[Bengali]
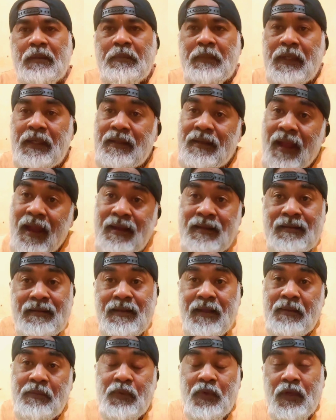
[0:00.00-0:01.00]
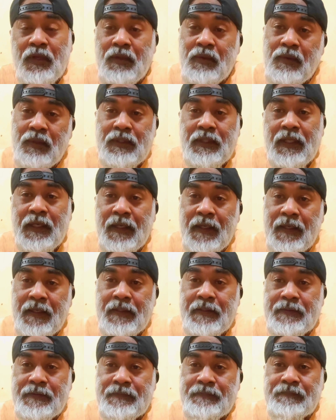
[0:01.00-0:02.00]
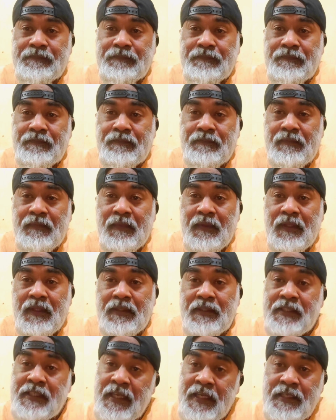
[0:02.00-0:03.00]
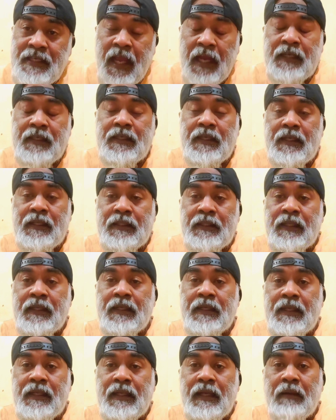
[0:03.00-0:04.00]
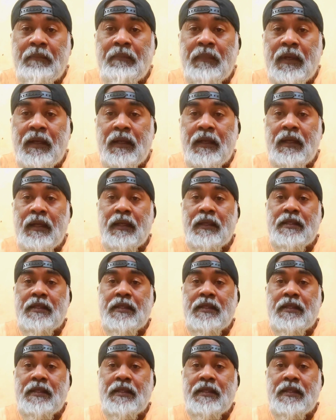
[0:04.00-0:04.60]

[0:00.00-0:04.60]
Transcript: মানে ডাক্তার বইলে কথা যেই ডাক্তারদেরকে আমরা